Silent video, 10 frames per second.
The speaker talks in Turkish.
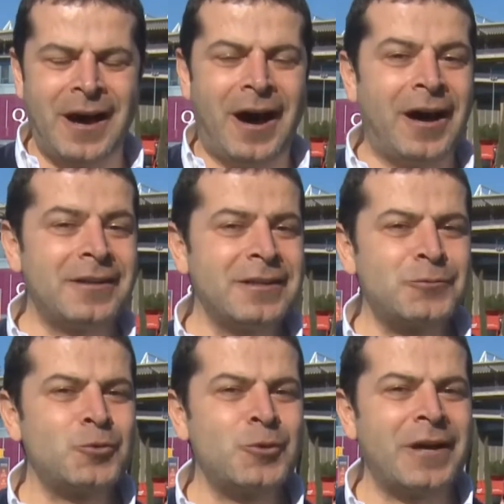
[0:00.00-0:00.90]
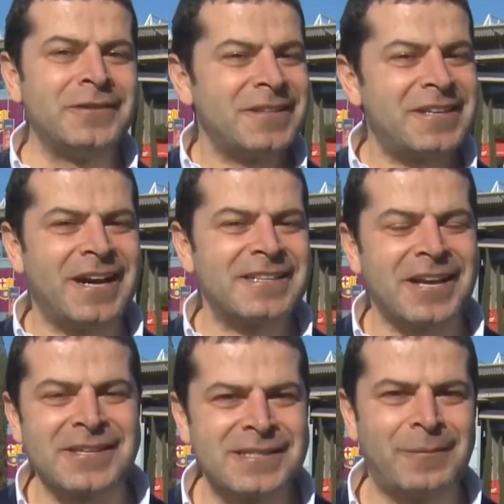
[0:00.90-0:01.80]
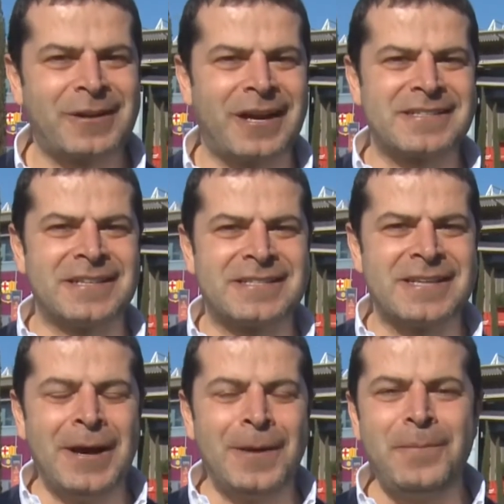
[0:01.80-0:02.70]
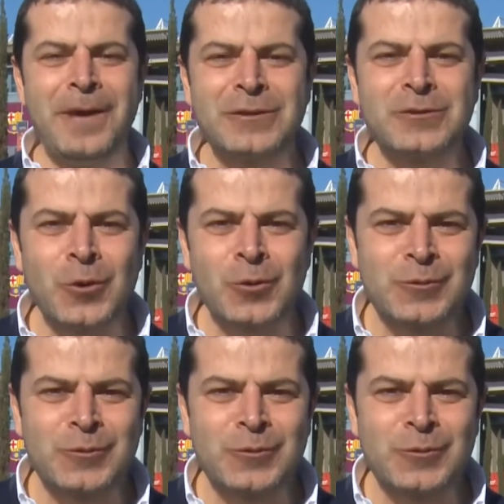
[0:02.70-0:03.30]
Arda Turan'ın hikayesi aslına bakarsanız pek çok